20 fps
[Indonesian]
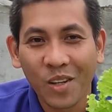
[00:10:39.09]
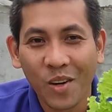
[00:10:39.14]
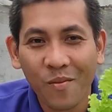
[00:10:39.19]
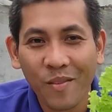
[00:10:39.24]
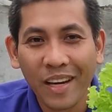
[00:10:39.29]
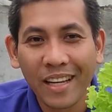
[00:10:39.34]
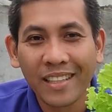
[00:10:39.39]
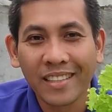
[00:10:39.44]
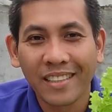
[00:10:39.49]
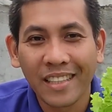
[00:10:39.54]

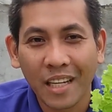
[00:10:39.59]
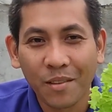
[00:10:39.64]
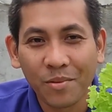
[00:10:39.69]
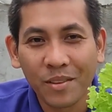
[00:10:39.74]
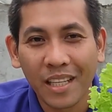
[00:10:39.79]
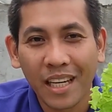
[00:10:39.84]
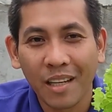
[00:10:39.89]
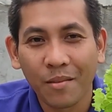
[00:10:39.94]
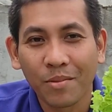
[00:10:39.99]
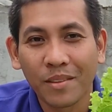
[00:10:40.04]
comment,
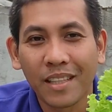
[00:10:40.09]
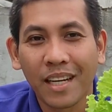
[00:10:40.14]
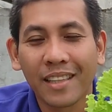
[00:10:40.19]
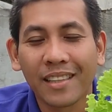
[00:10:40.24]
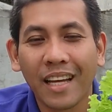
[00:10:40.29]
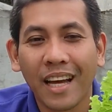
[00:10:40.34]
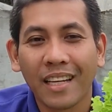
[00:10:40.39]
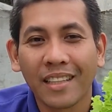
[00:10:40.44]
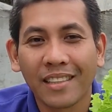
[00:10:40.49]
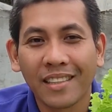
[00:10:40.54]
subscribe,
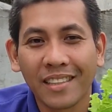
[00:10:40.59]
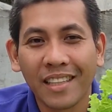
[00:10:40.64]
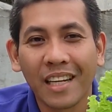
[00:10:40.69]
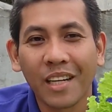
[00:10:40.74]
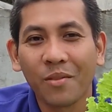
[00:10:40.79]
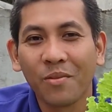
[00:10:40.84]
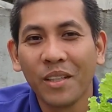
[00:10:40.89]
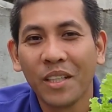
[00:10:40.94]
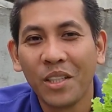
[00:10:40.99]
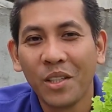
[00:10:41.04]
serta
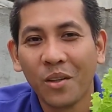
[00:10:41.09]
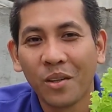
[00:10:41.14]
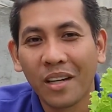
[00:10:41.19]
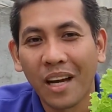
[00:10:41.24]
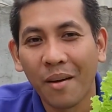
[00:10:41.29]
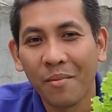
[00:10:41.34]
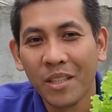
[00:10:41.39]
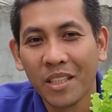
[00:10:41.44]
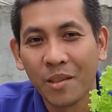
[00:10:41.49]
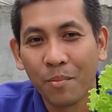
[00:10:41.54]
share video
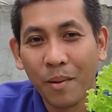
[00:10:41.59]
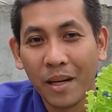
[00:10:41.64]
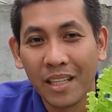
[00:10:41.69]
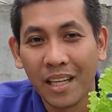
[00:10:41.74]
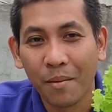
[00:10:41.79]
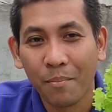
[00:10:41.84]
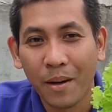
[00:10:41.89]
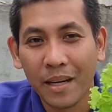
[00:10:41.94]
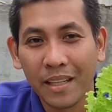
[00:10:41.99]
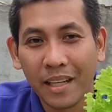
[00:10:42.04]
kami
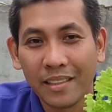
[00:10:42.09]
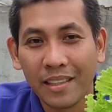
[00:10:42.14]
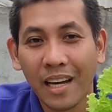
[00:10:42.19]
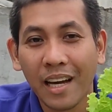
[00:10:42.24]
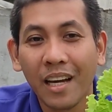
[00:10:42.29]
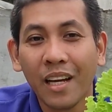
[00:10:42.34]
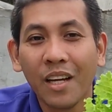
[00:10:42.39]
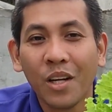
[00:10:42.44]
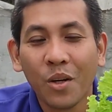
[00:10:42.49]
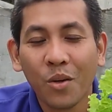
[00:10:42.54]

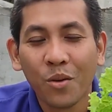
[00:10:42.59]
sebanyak-banyaknya